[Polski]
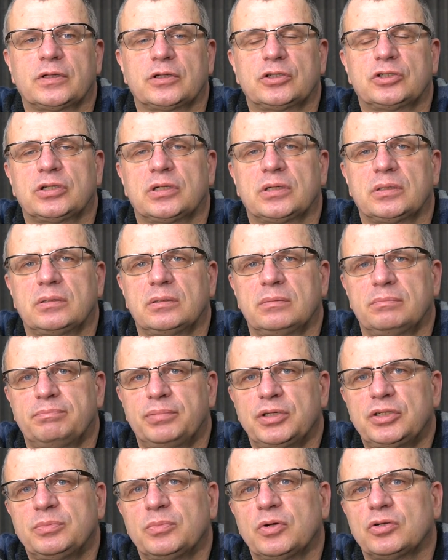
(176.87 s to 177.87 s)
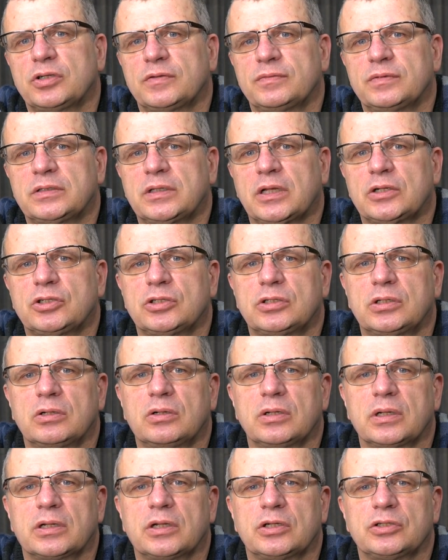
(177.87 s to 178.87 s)
Także być może wystarczy
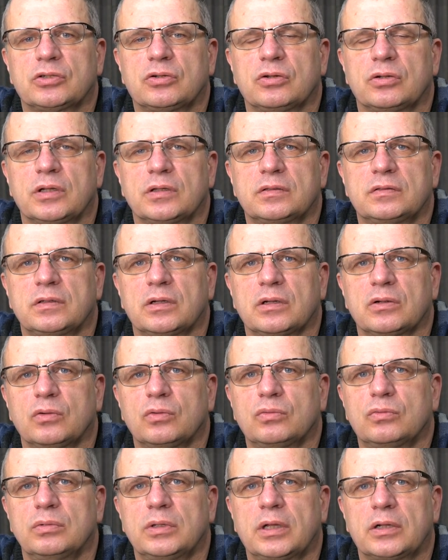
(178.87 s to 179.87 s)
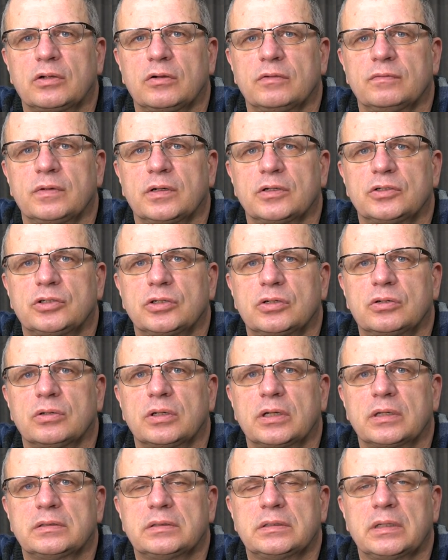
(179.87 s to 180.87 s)
tylko jakaś korekcja okularowa, czy
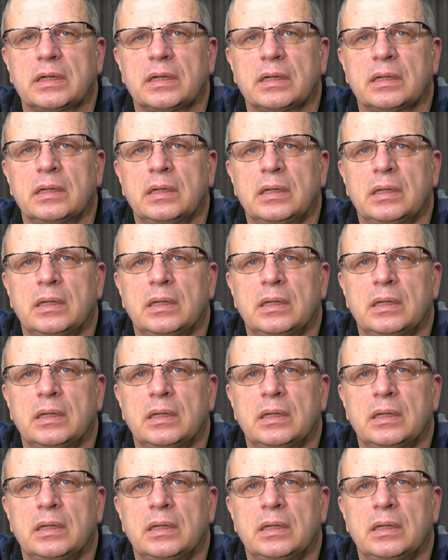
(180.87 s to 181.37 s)
korekcja